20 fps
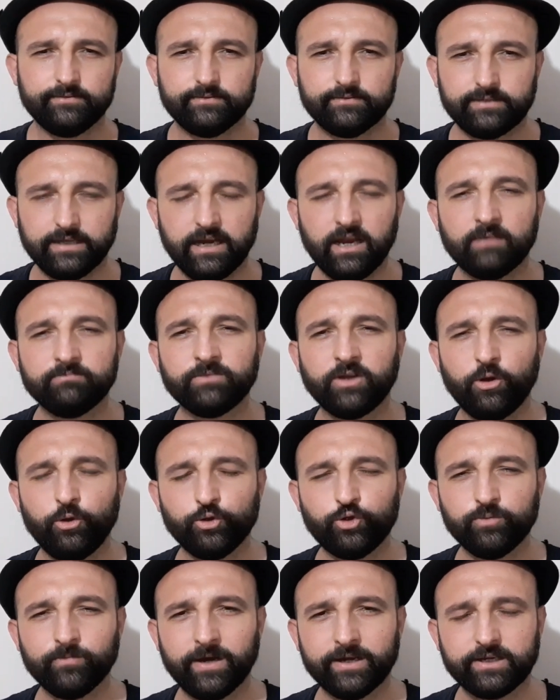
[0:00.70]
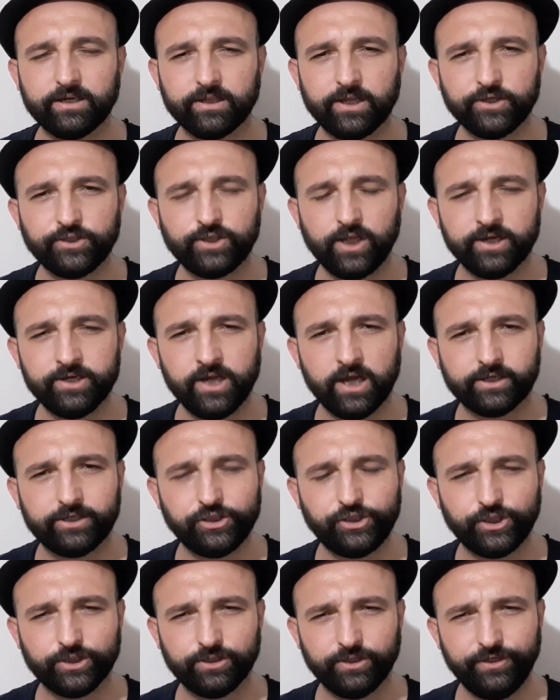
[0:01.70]
Selamünaleyküm arkadaşlar.
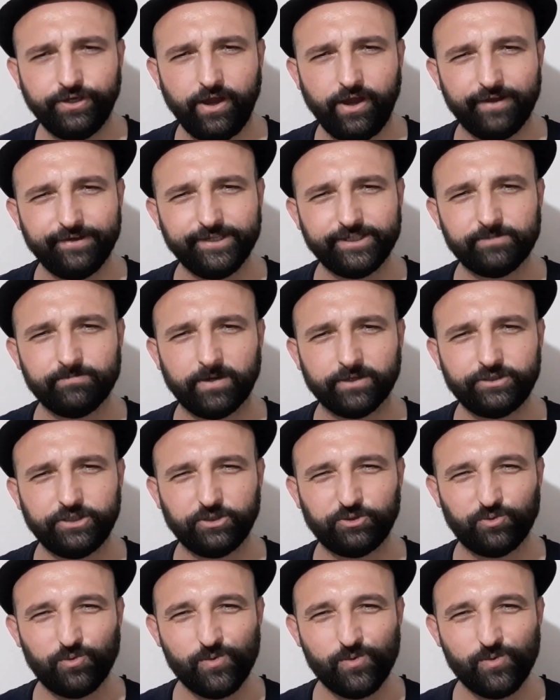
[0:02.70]
Yakışıklı, karizmatik,